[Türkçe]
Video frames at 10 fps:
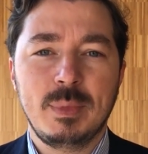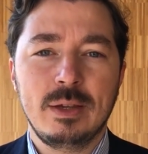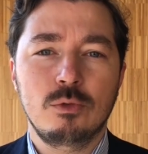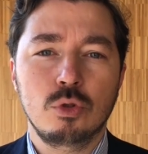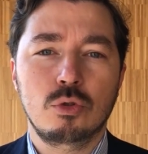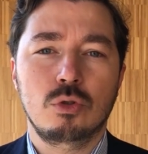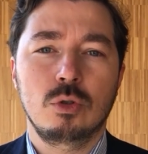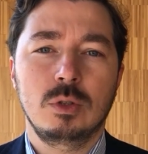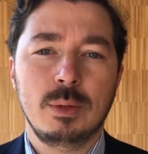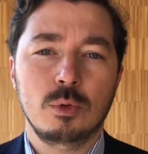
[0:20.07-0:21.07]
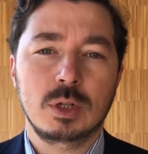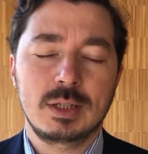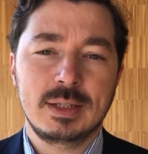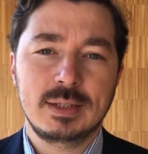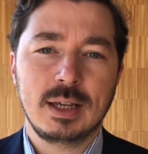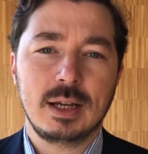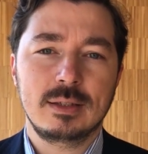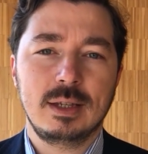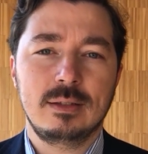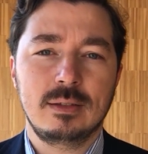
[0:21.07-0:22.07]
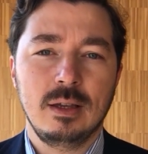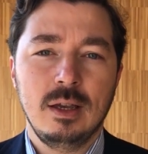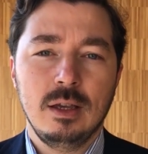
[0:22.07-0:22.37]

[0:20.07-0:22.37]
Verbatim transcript: mevcut demokratik siyaset